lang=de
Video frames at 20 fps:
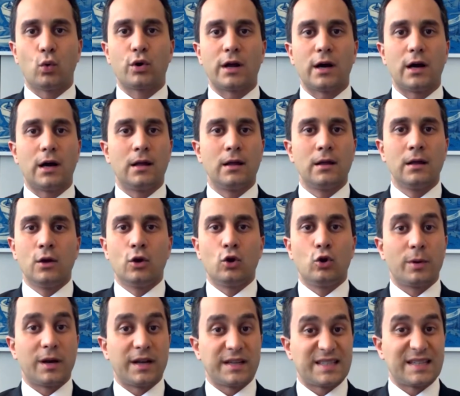oder
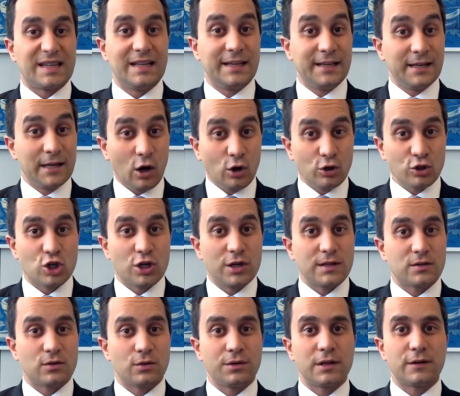über das Ziel
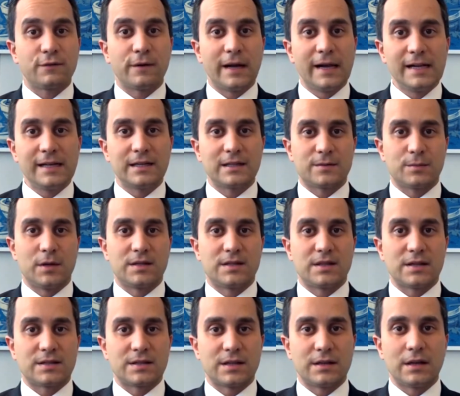hinausschießen und nicht
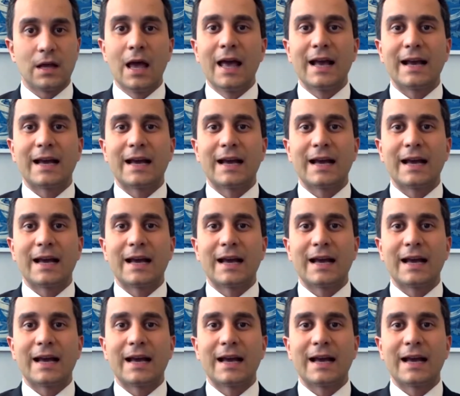verhältnismäßig sind,